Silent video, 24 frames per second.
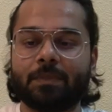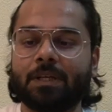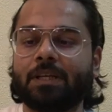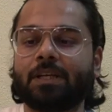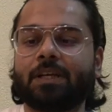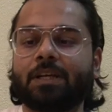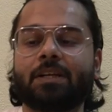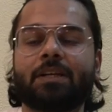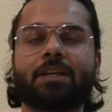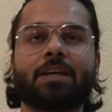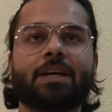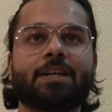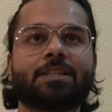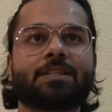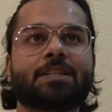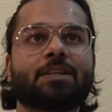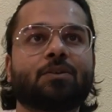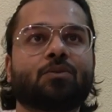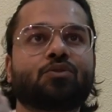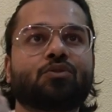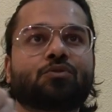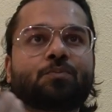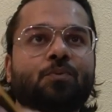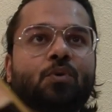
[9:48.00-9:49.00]
मिलियन की ऐसी
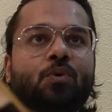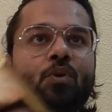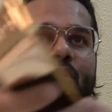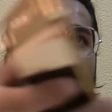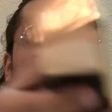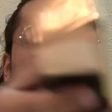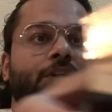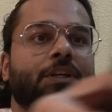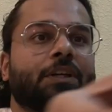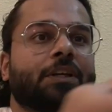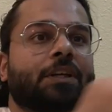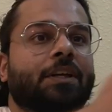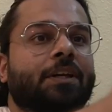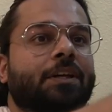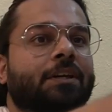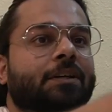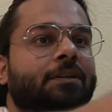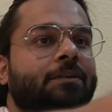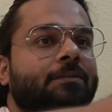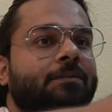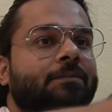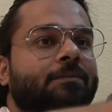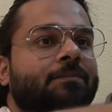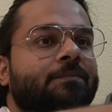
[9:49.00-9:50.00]
खुशबू होती नहीं है